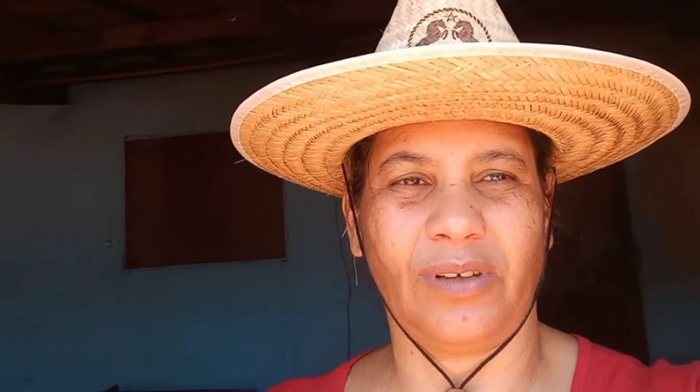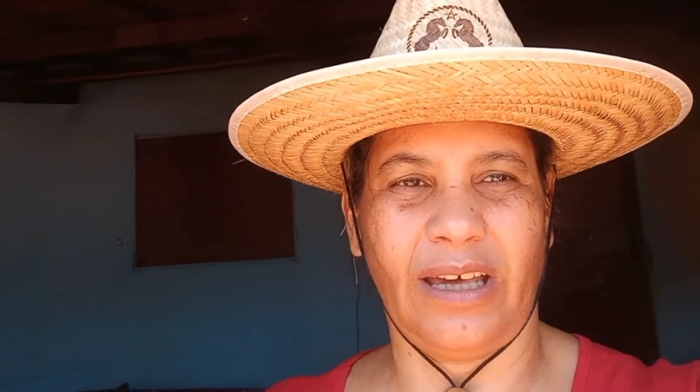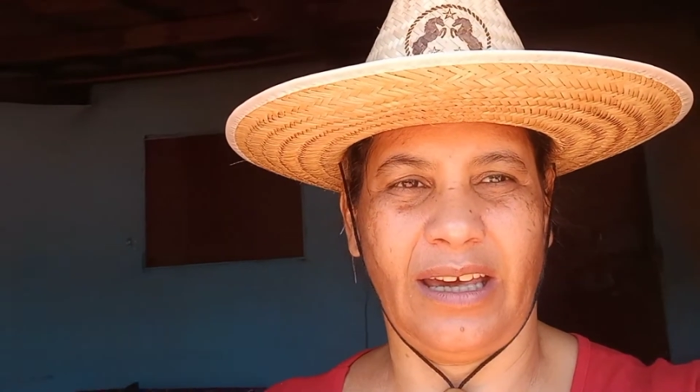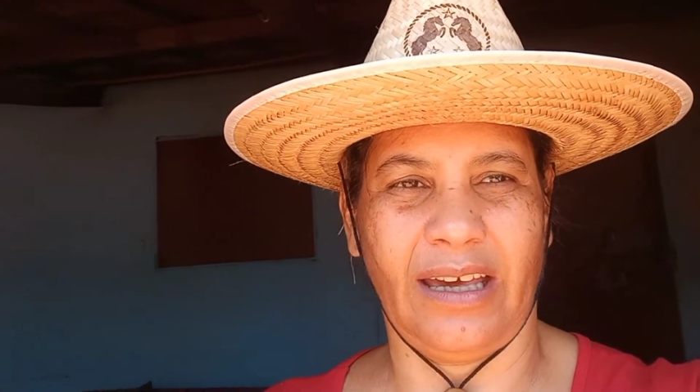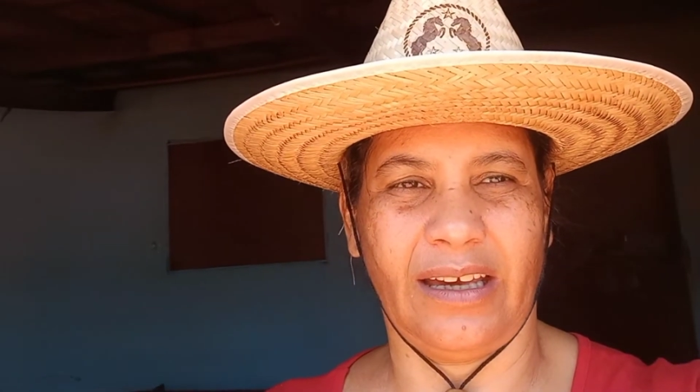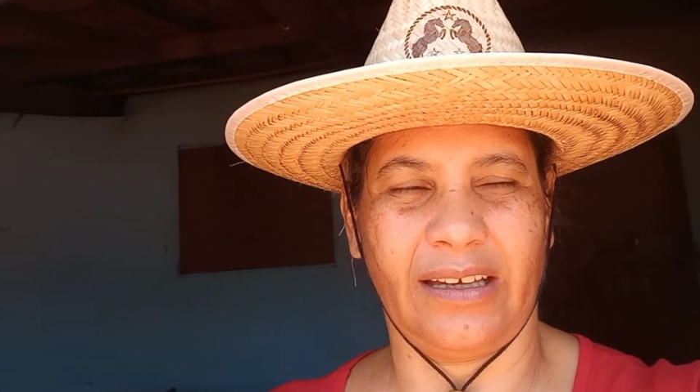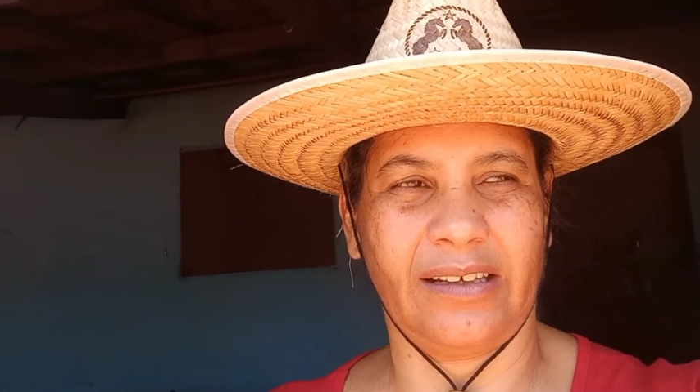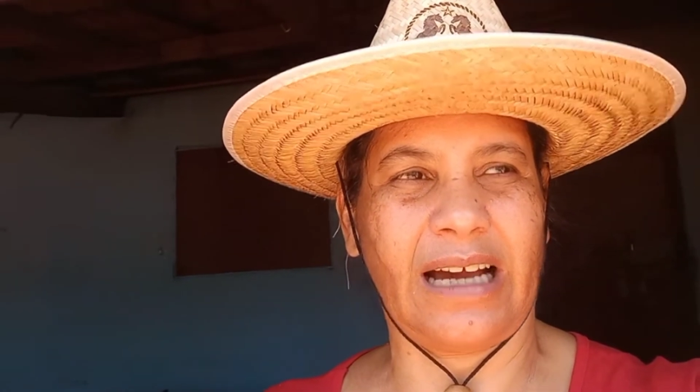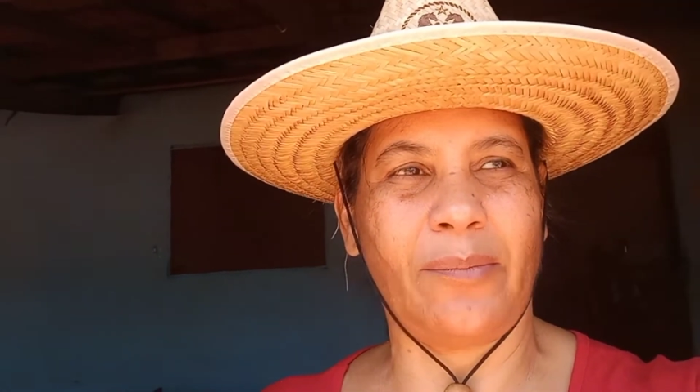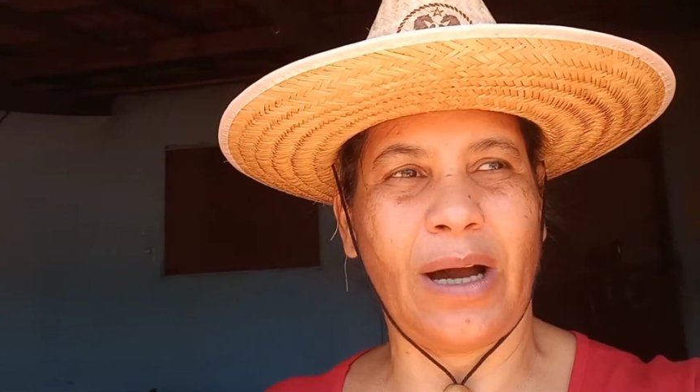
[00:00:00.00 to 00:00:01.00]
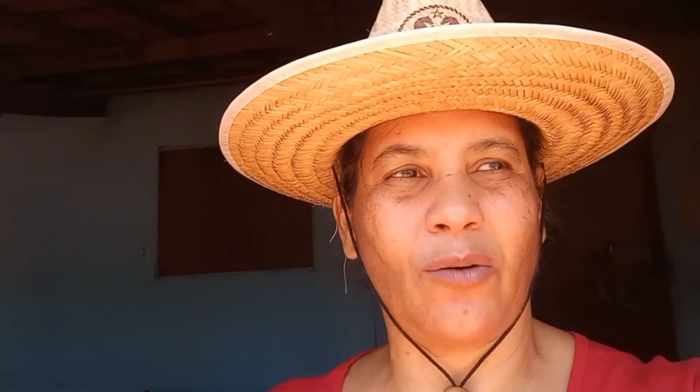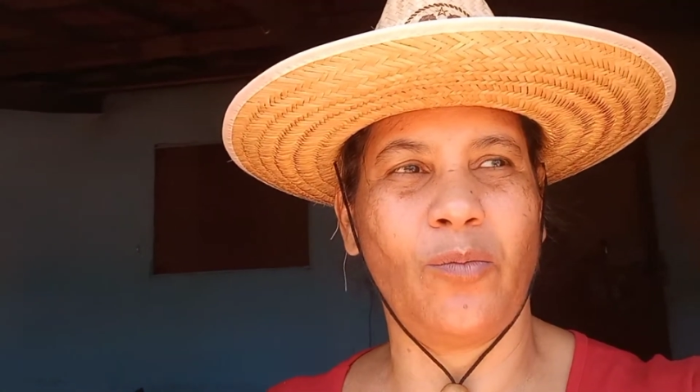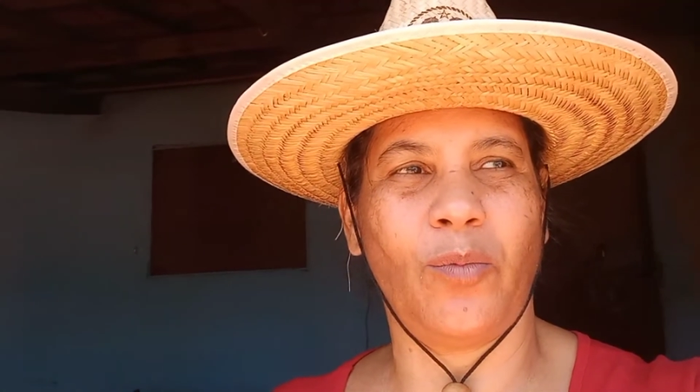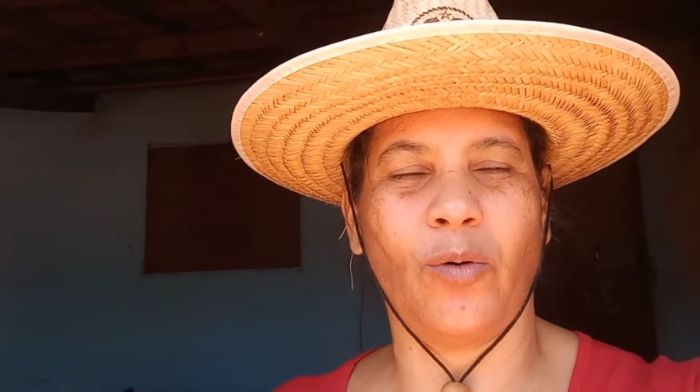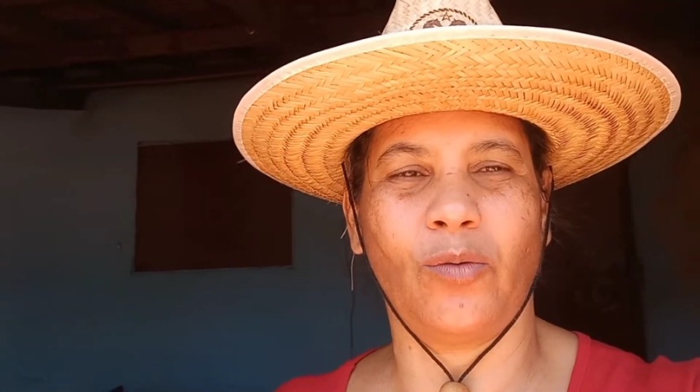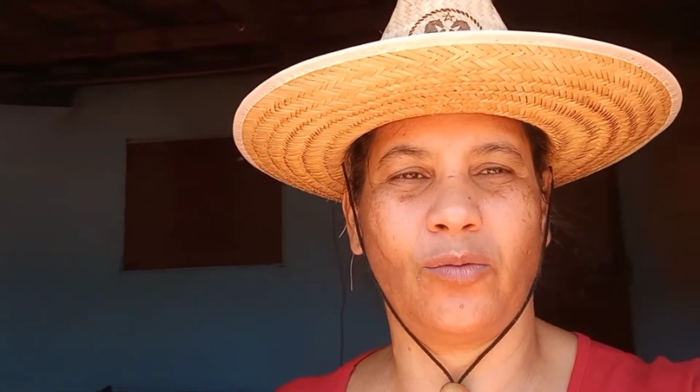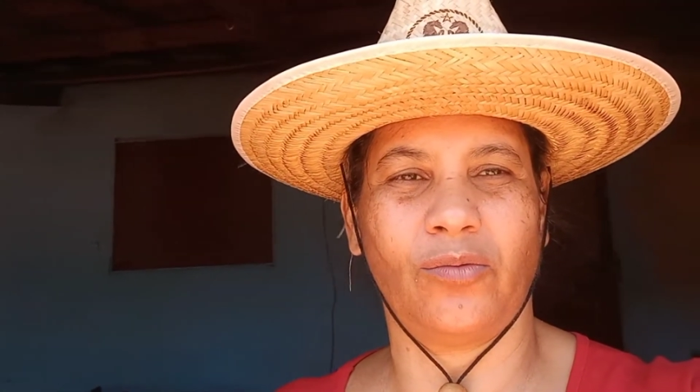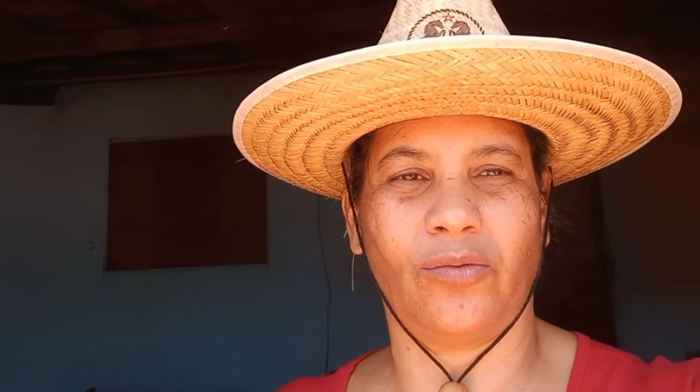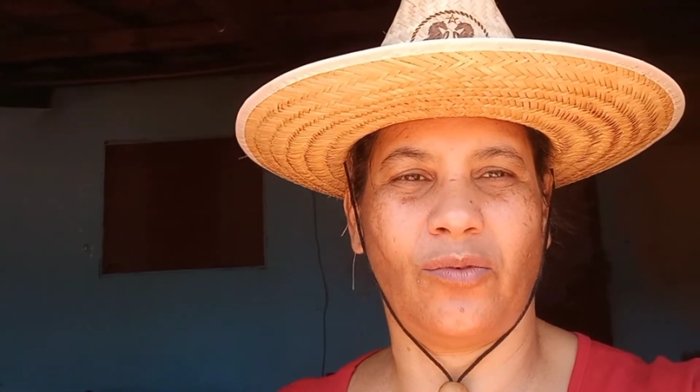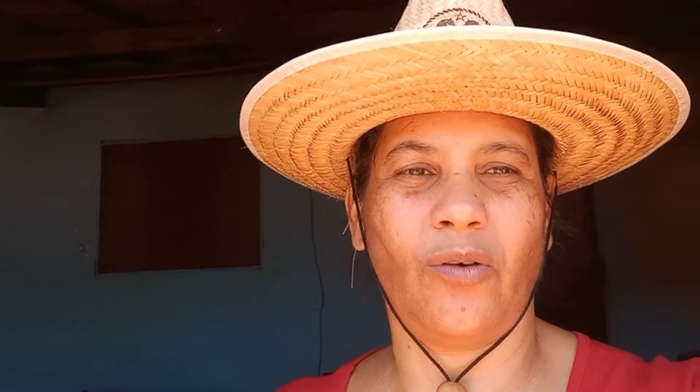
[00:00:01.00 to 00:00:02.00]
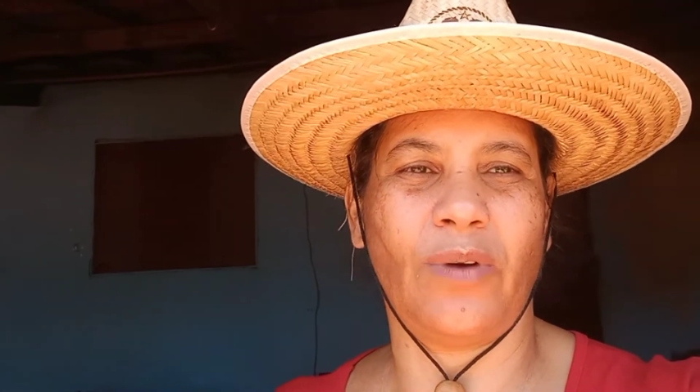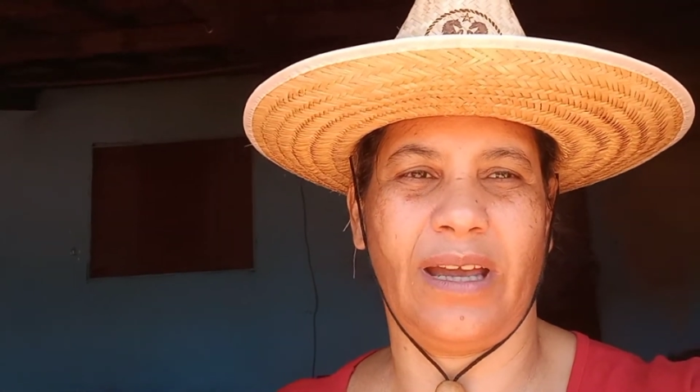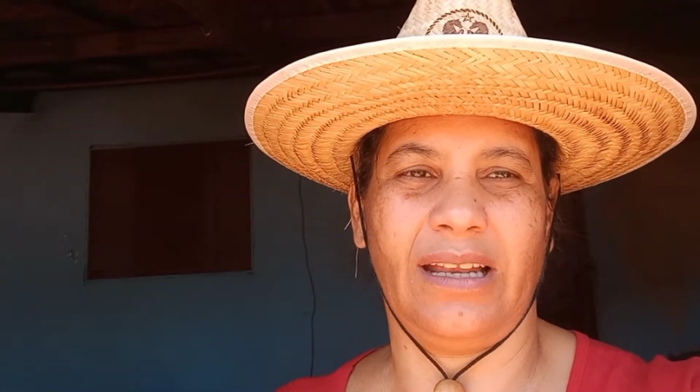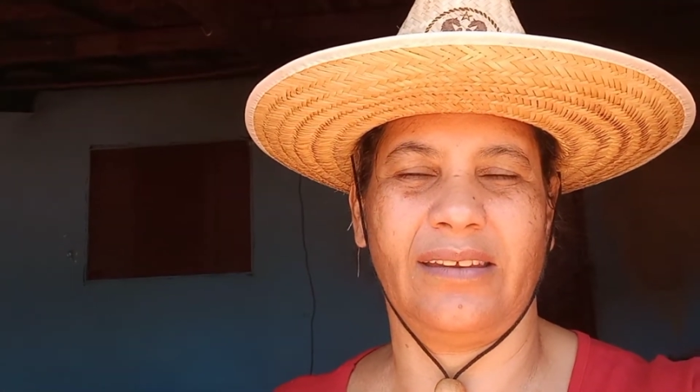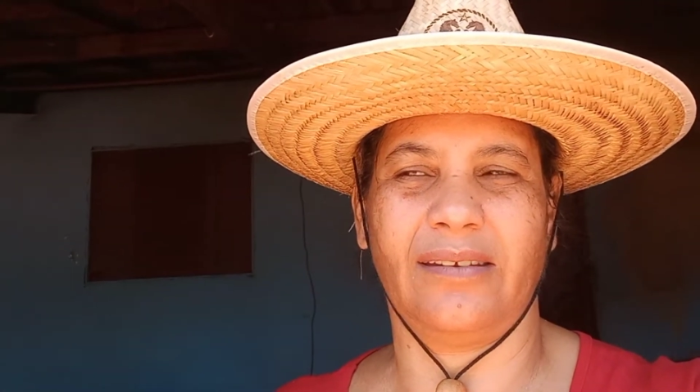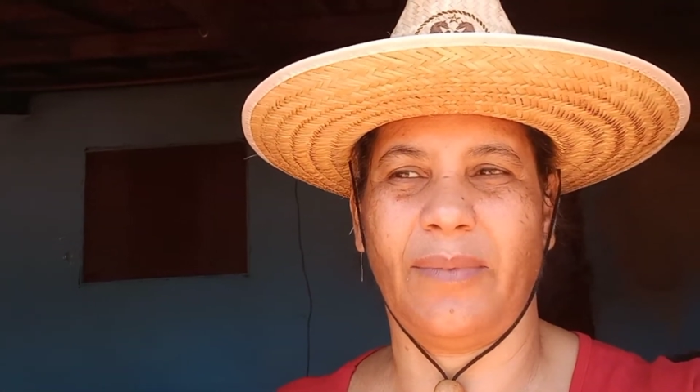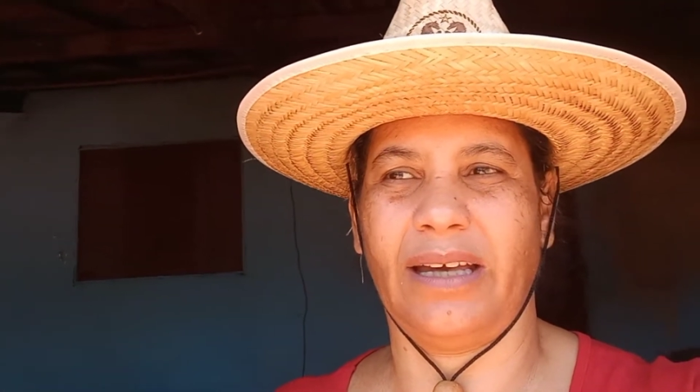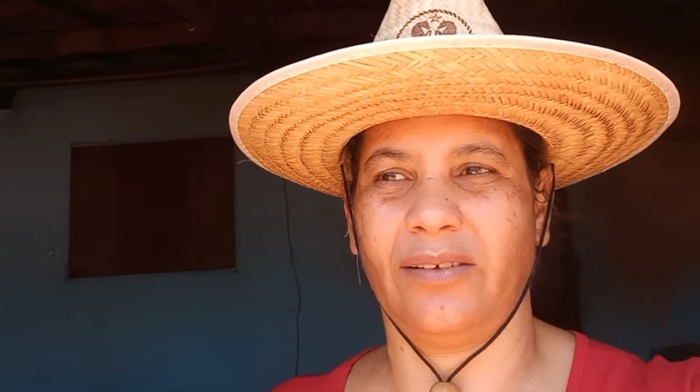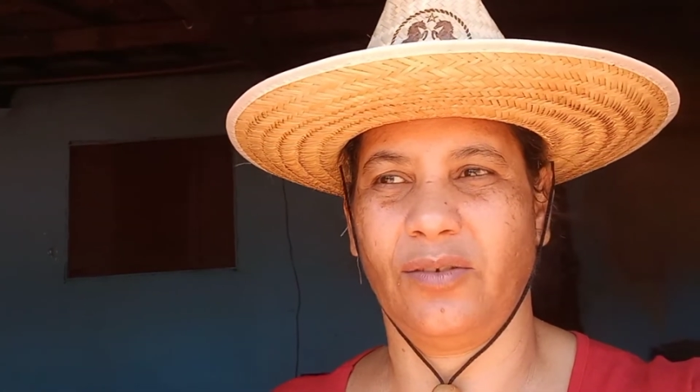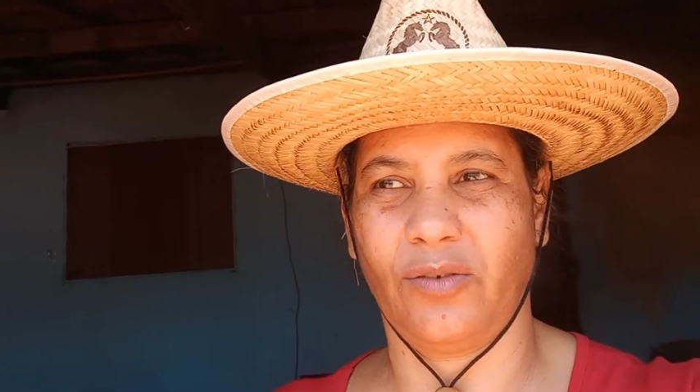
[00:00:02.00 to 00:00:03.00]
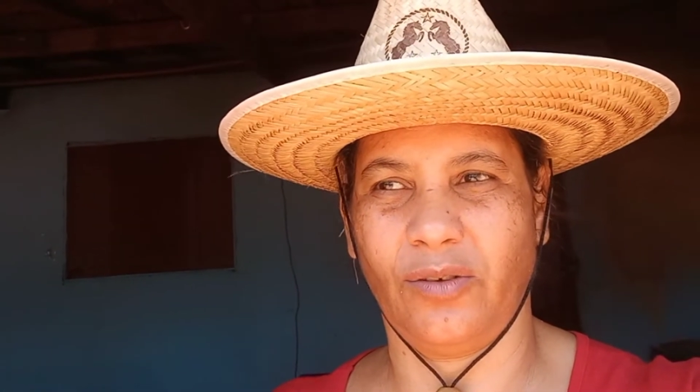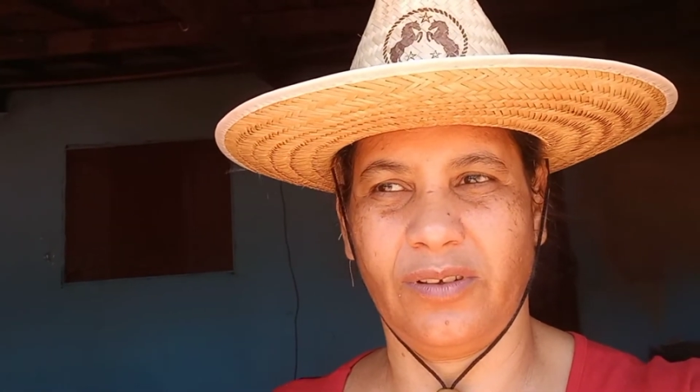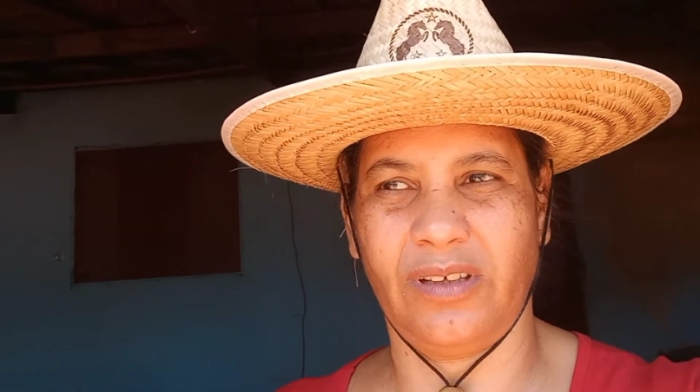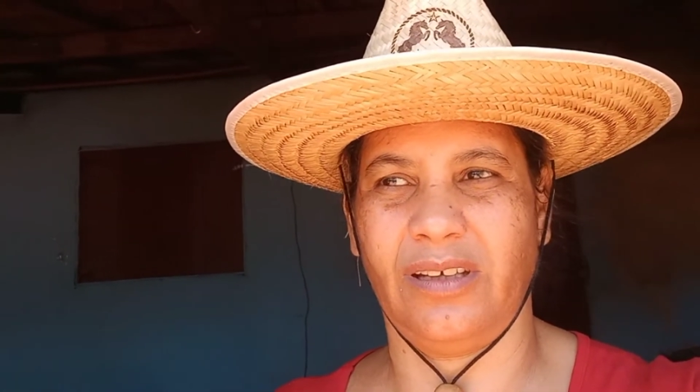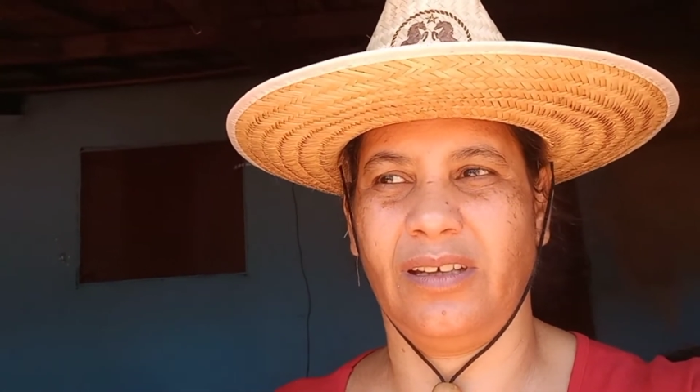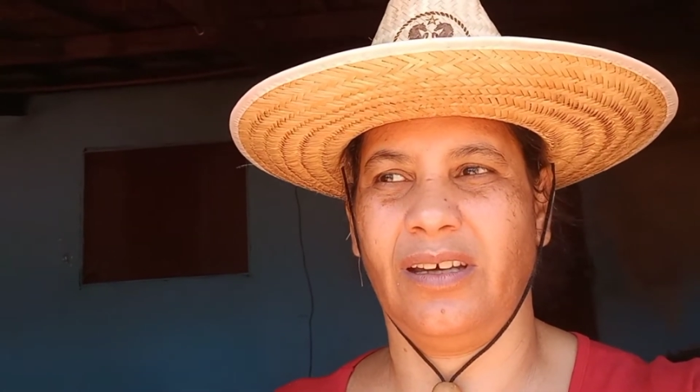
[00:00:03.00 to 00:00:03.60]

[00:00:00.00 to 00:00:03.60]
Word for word: é, acabar com um pouco com eles. Mas eu estou assim,